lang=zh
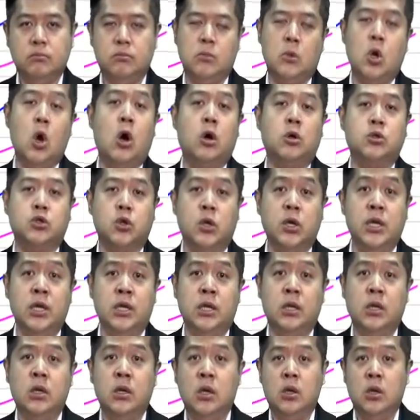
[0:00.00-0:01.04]
哦，所
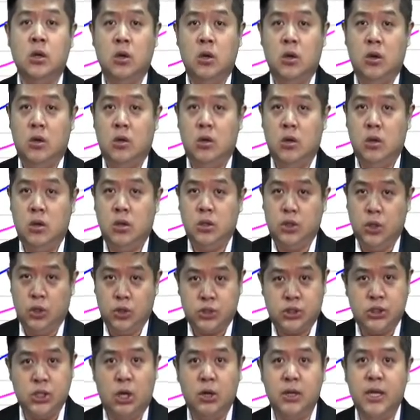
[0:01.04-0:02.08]
以有
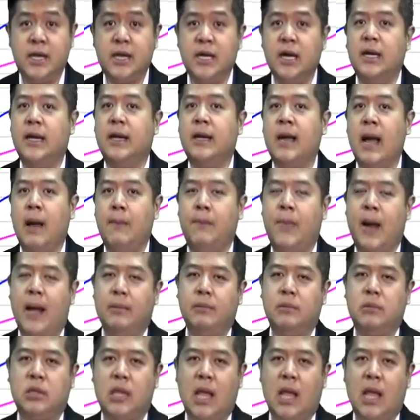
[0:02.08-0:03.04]
时候一个人看盘，